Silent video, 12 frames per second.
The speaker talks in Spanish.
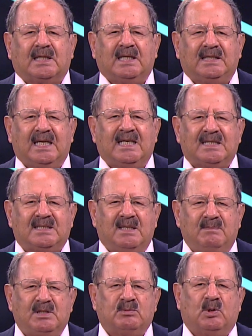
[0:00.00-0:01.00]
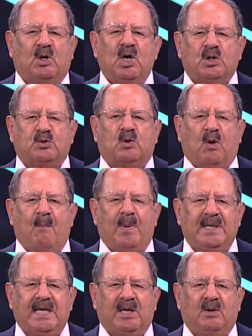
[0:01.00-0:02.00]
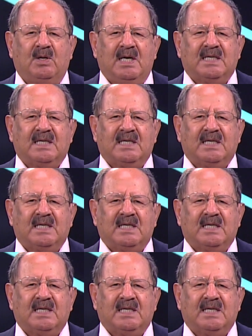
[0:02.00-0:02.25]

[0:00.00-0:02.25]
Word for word: que tiene en sí mismo su compañero,